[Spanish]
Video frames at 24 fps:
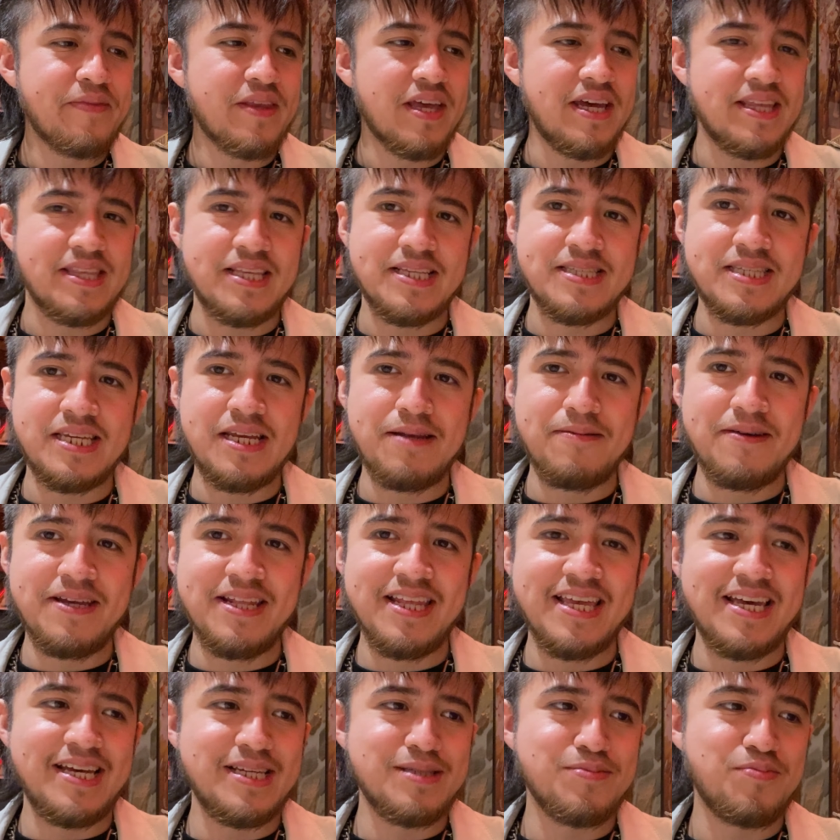que te sirven
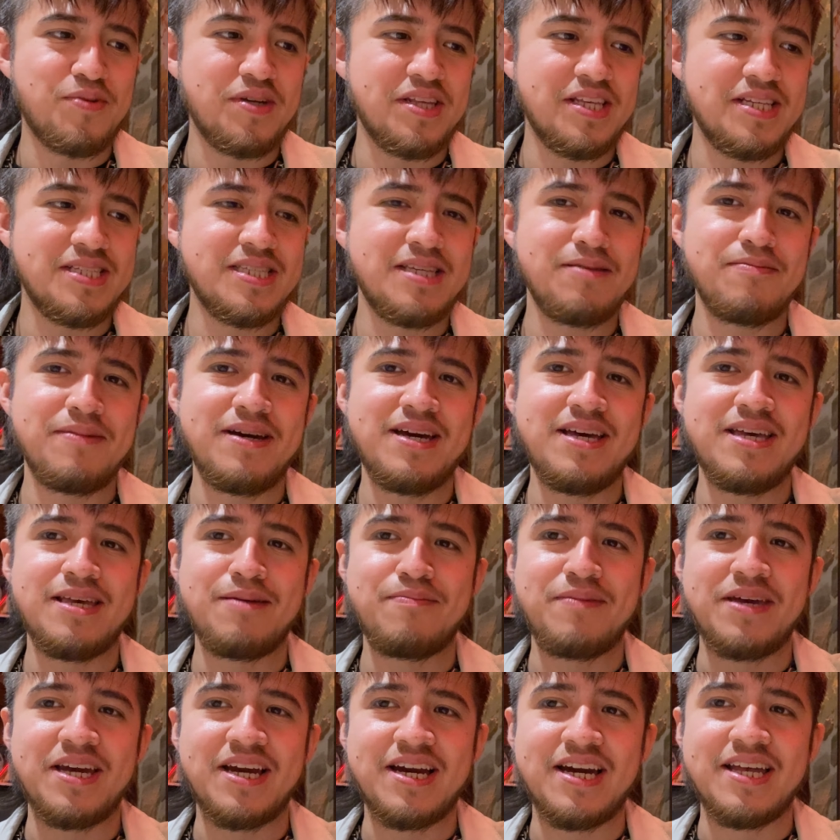es buenísima y
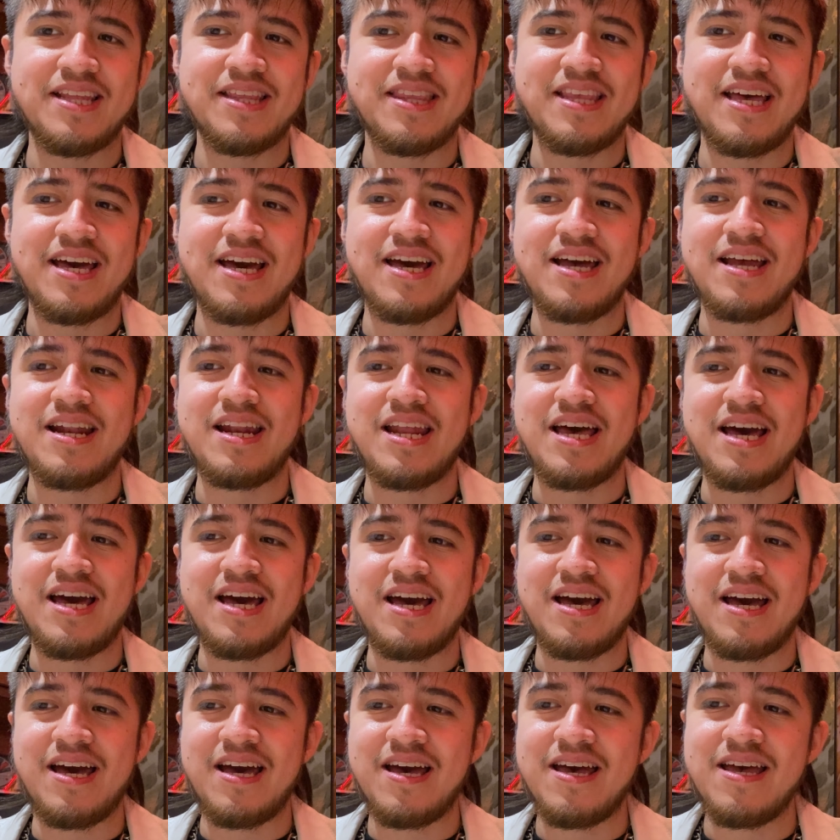me encanta
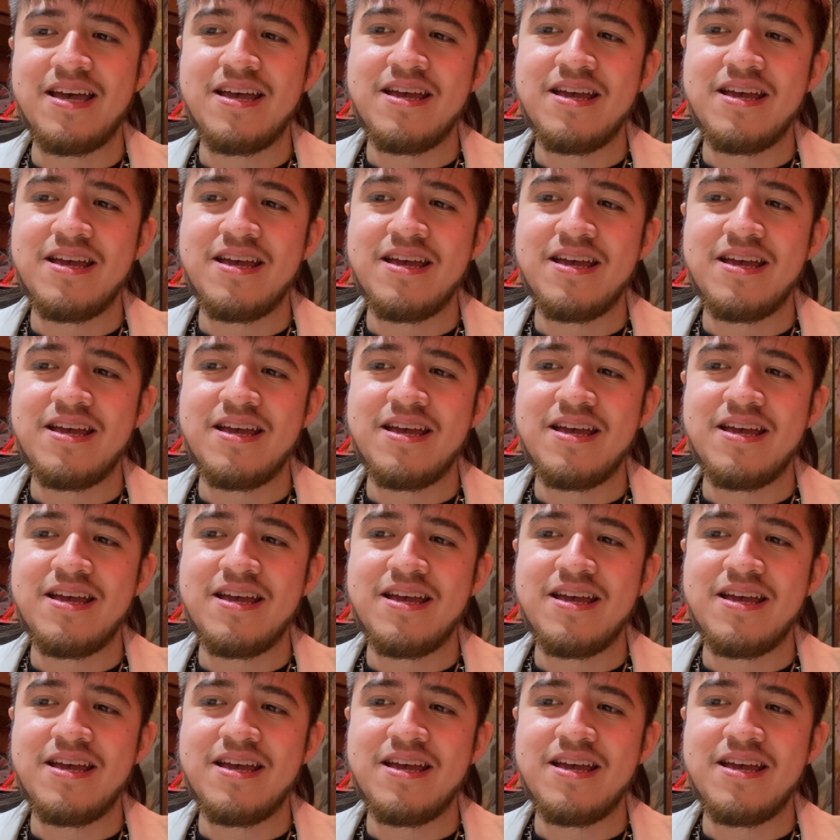la,